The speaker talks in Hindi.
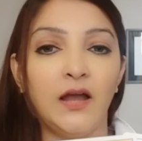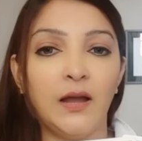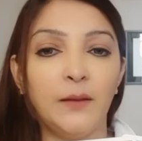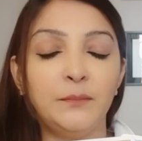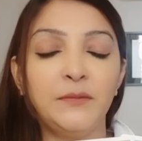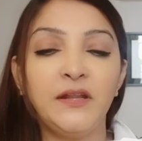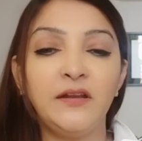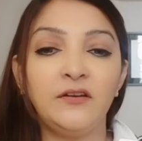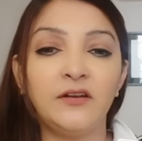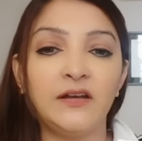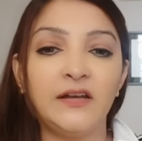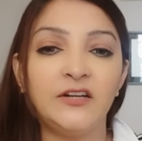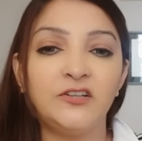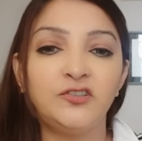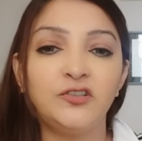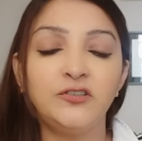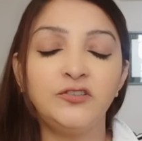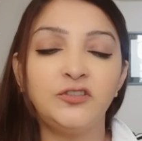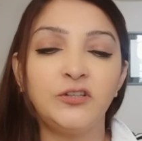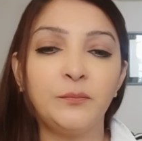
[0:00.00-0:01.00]
अपनी
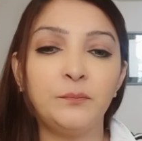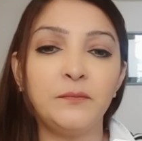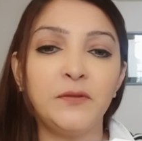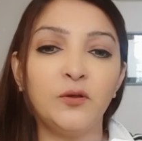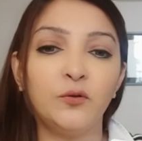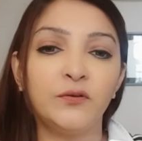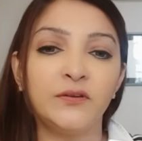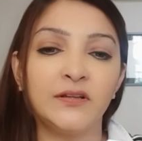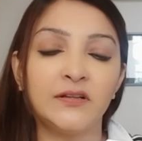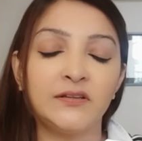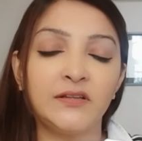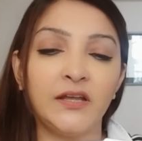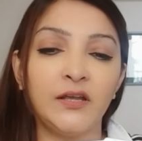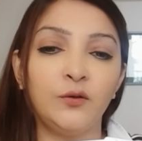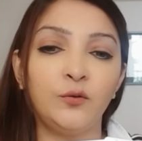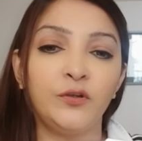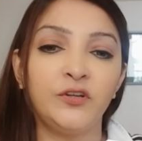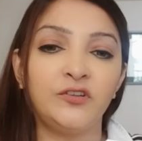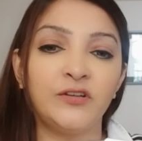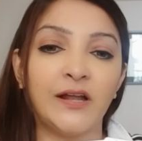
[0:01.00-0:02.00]
रिलेशनशिप में हो सकता है
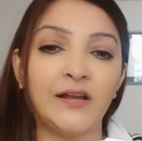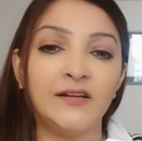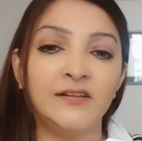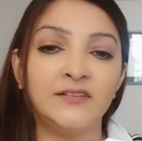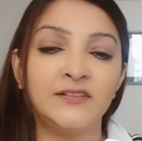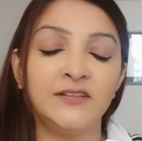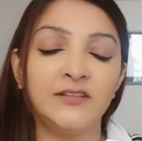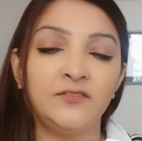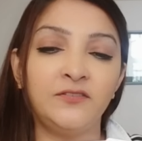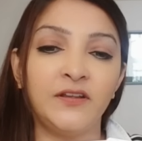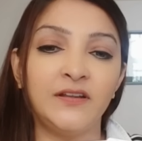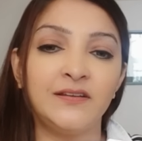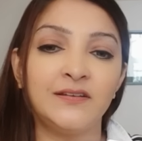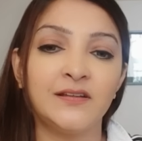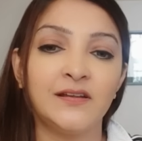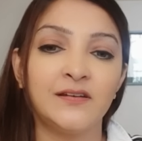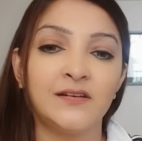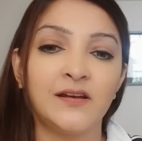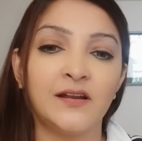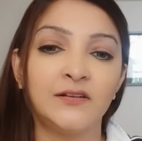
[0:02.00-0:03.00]
कोई चैलेंजेस फेस
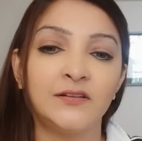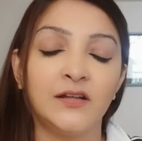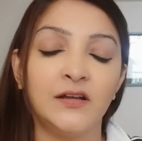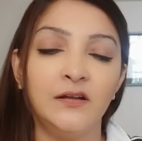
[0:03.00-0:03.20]
कर रहा